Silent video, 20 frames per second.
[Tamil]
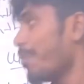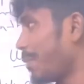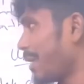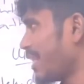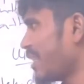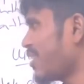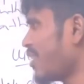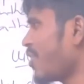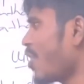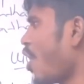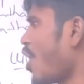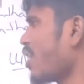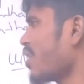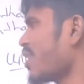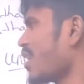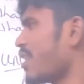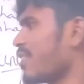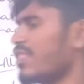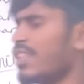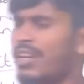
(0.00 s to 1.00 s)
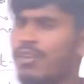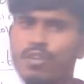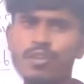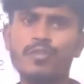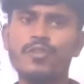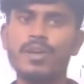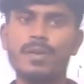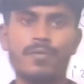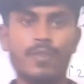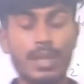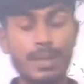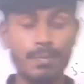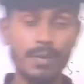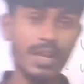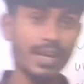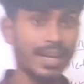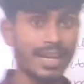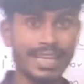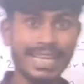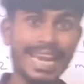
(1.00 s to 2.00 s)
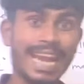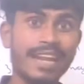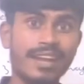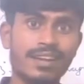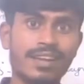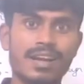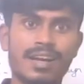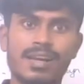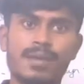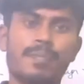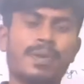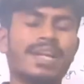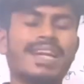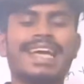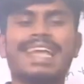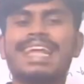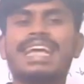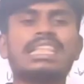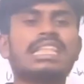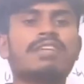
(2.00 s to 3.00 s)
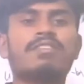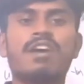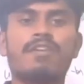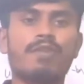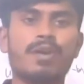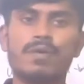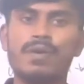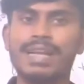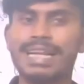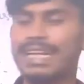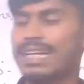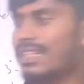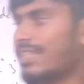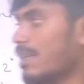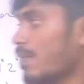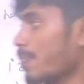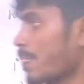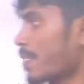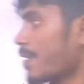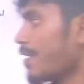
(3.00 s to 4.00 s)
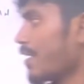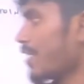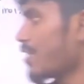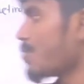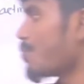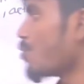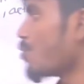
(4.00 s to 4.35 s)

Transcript: பட் இது நாட் அந்த அளவுக்கு ஃபைவ் மார்க்கில் கேட்டிருக்காங்க பட் நிறைய தடவை அவ்வளோவா கேட்டது இது